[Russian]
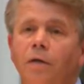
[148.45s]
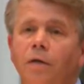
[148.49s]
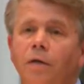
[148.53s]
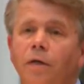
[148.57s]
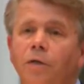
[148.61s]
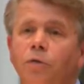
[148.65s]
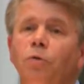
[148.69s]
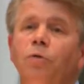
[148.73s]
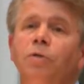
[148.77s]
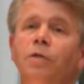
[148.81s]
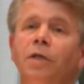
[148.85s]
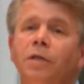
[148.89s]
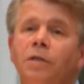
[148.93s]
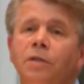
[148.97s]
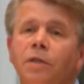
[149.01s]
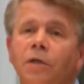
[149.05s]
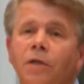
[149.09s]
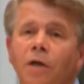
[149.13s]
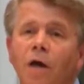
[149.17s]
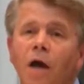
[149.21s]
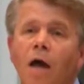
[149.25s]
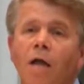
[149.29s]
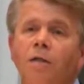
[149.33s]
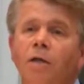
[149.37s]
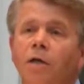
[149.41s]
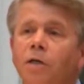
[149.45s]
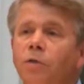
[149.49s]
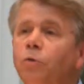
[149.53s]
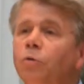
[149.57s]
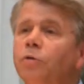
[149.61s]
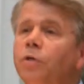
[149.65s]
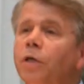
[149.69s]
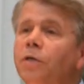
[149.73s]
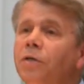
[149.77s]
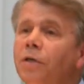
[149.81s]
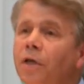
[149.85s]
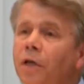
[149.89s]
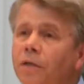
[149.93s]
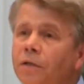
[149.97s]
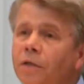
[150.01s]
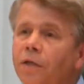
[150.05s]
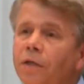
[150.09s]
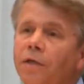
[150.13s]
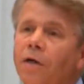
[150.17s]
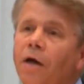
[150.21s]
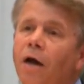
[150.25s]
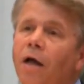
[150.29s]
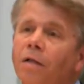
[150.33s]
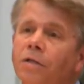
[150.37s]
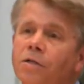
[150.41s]
кто-то отдыхал, а кто-то не
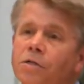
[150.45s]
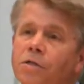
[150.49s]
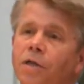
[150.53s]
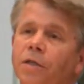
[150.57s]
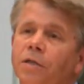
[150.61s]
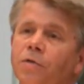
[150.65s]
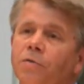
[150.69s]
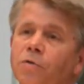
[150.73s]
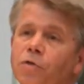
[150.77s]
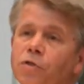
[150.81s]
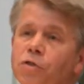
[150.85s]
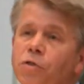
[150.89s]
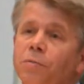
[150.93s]
отдыхал для того,